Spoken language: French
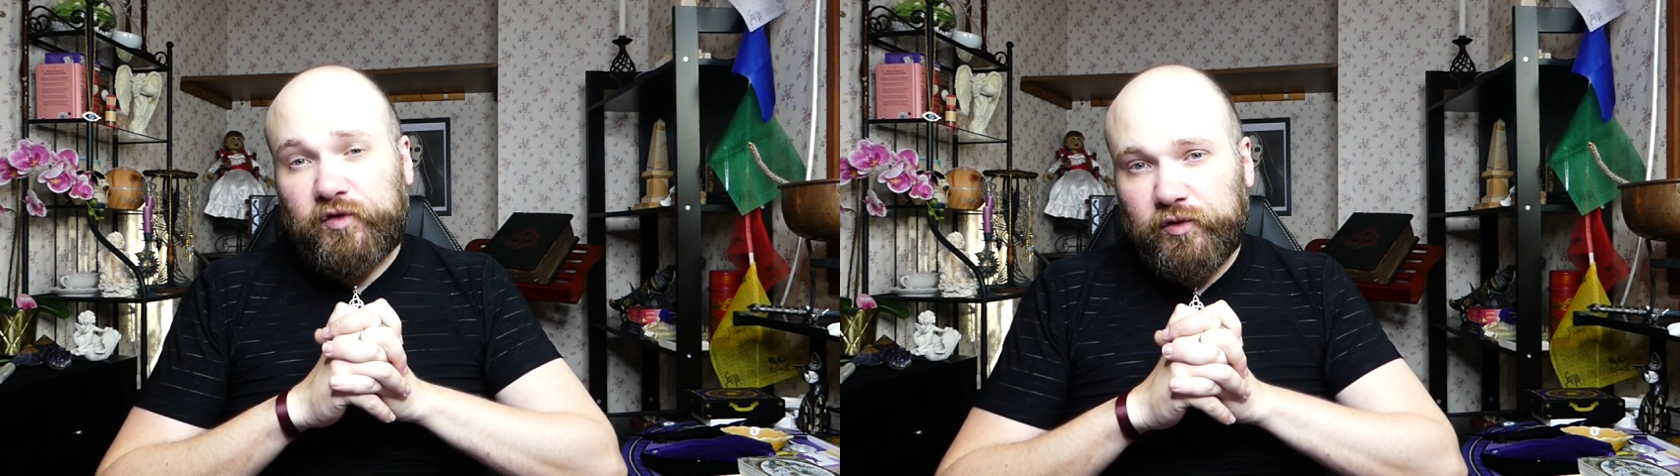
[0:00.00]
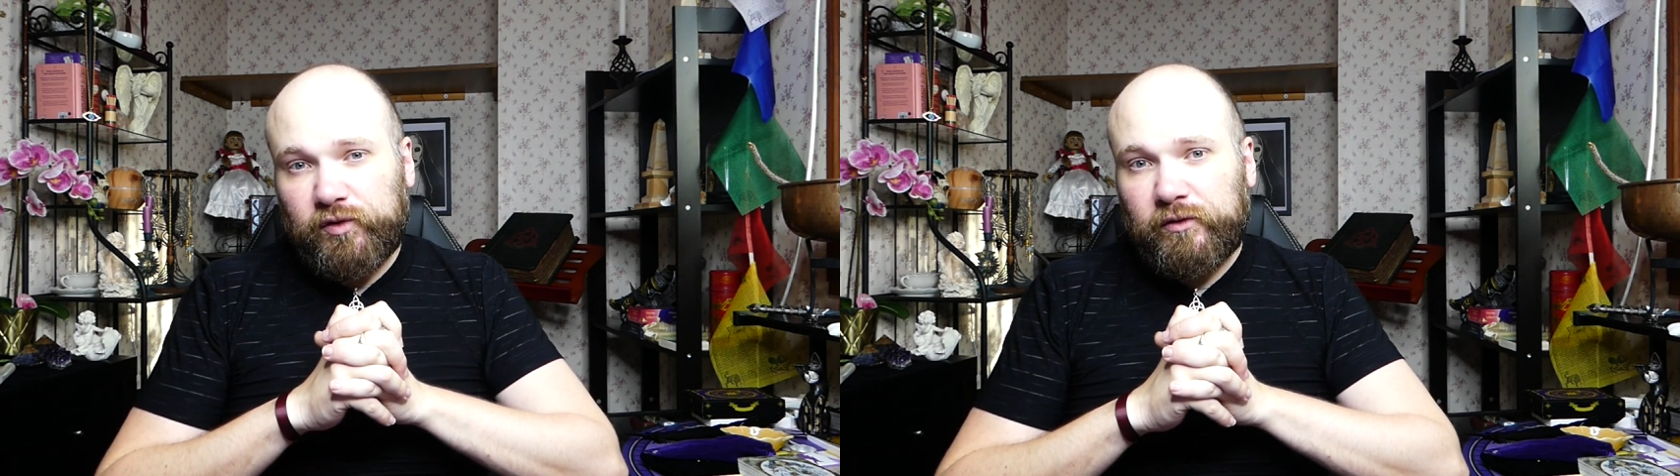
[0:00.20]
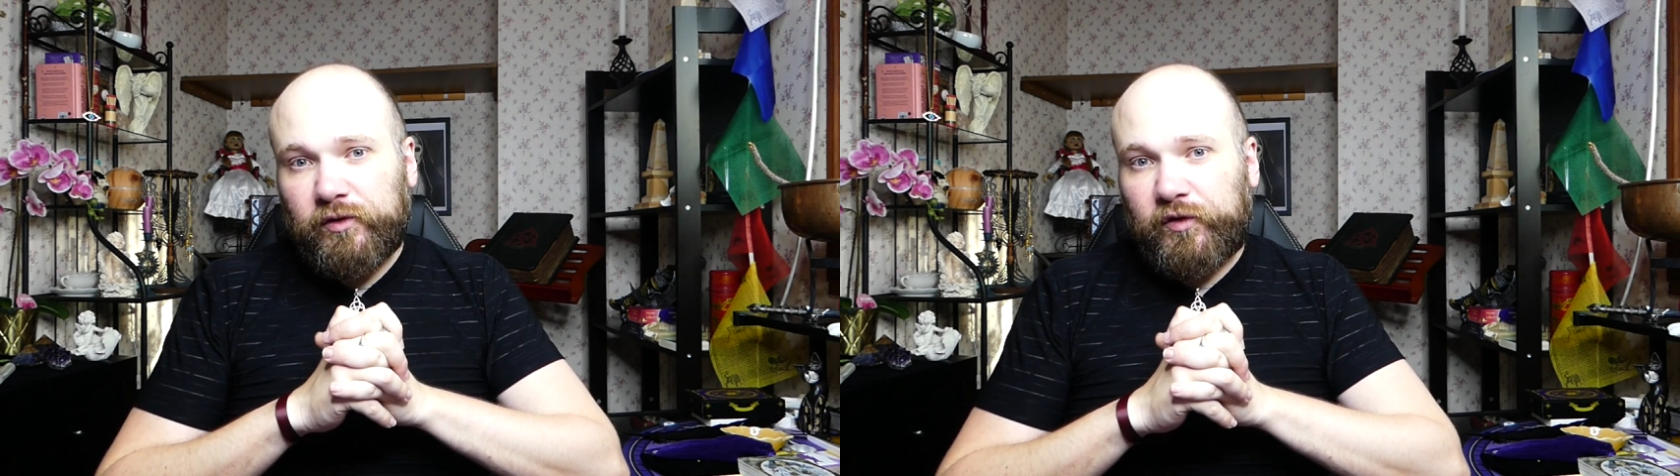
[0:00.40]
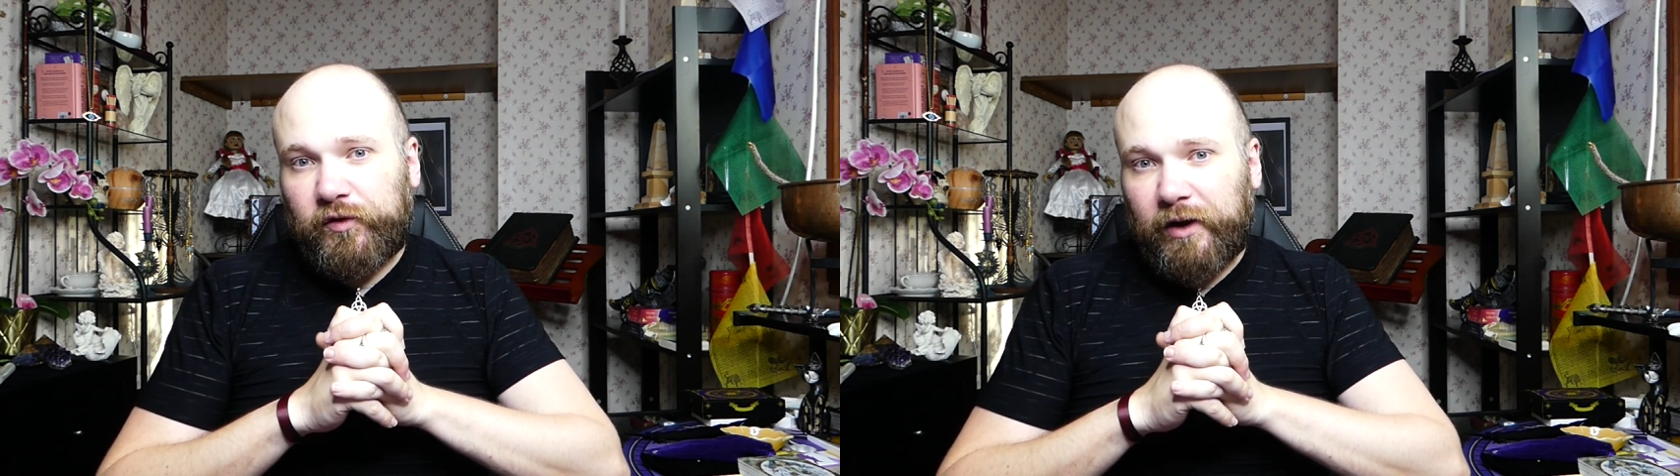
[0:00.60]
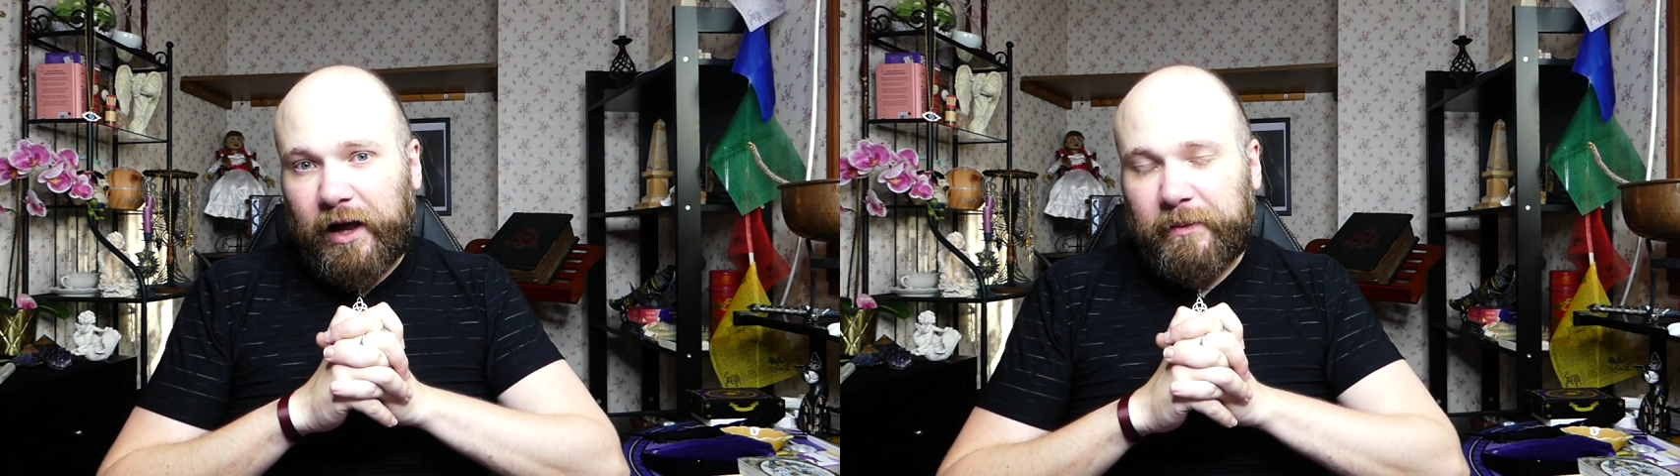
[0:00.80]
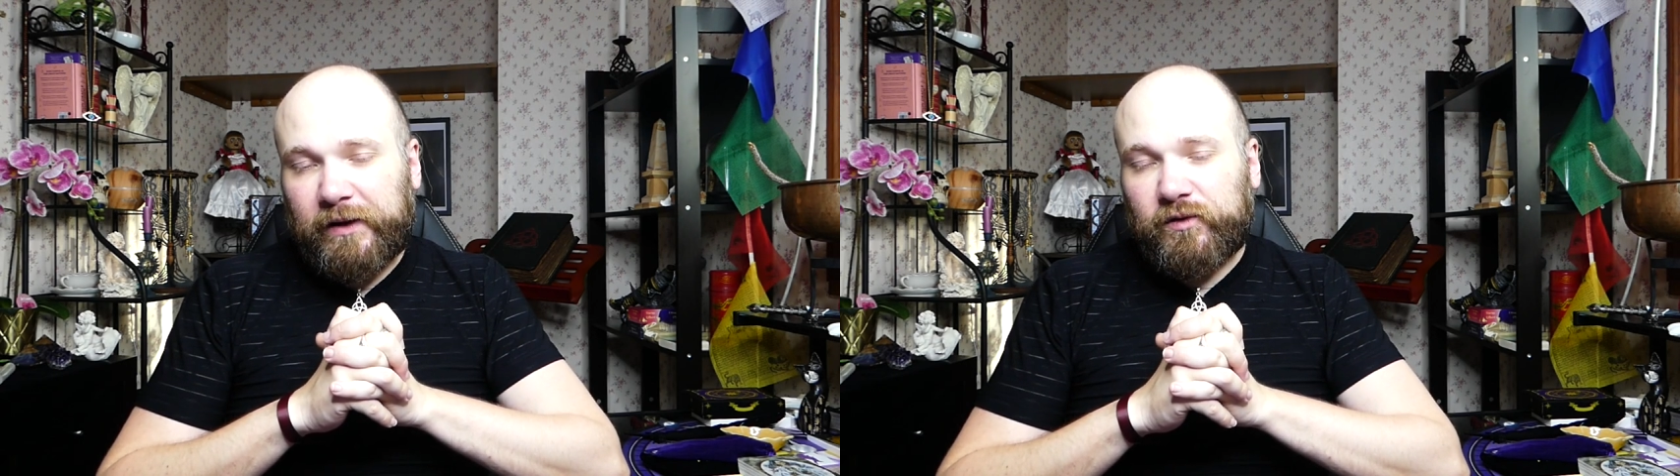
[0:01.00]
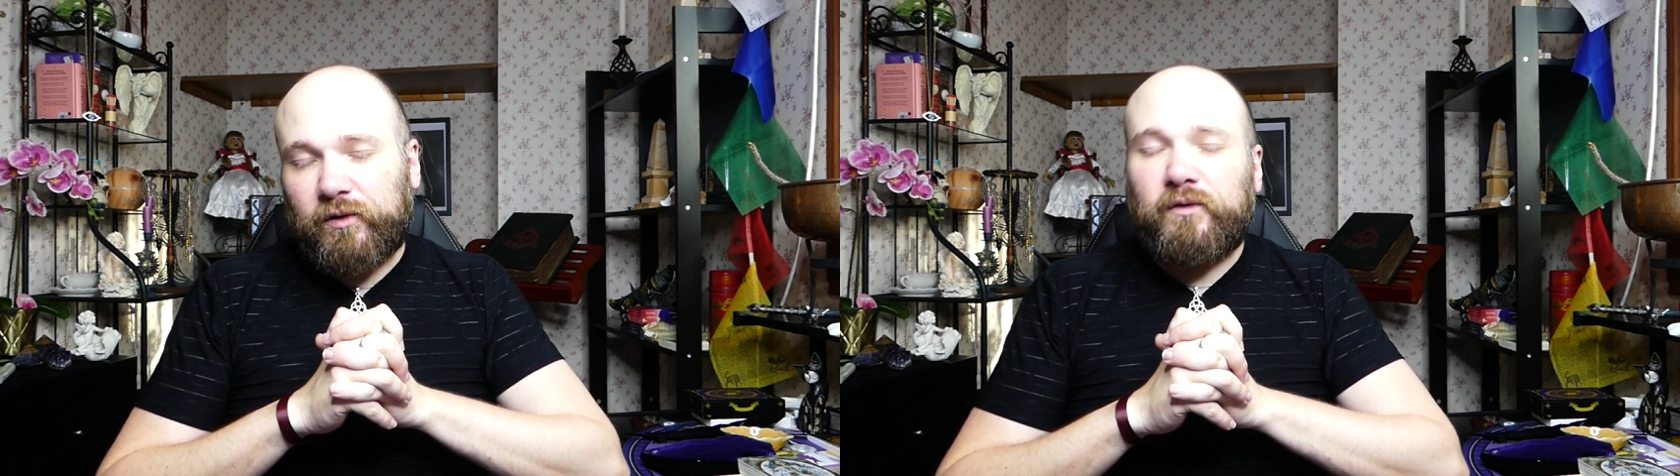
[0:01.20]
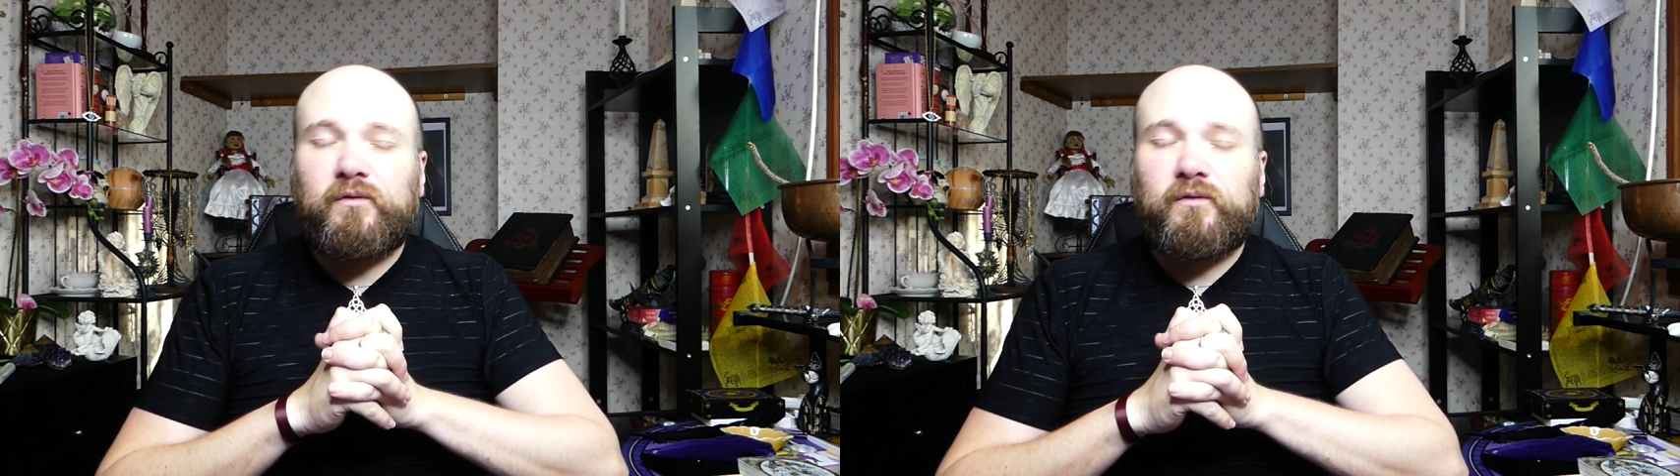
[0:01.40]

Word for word: tout sur la maison.